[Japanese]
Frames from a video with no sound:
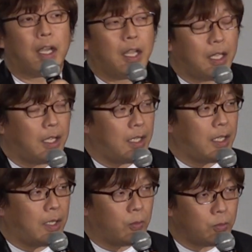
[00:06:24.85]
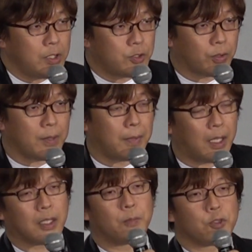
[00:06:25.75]
えー、本当に一生懸
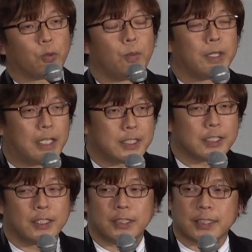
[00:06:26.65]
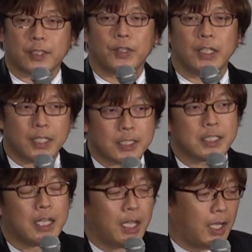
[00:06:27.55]
命気持ちを込めて作った作品で
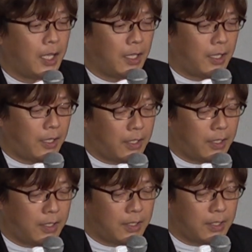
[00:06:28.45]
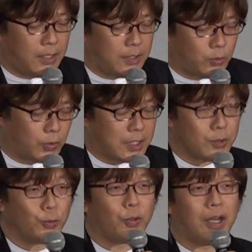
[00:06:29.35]
す。えー、どうか
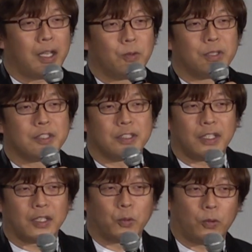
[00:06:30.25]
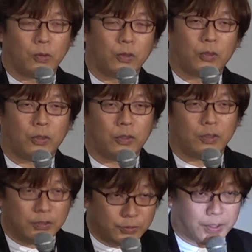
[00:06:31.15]
その愛をですねこ
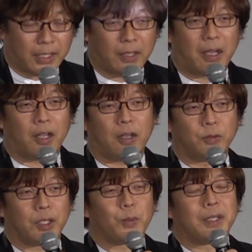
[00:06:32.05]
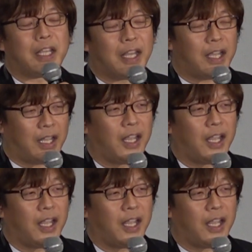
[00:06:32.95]
う受けあ受け止めて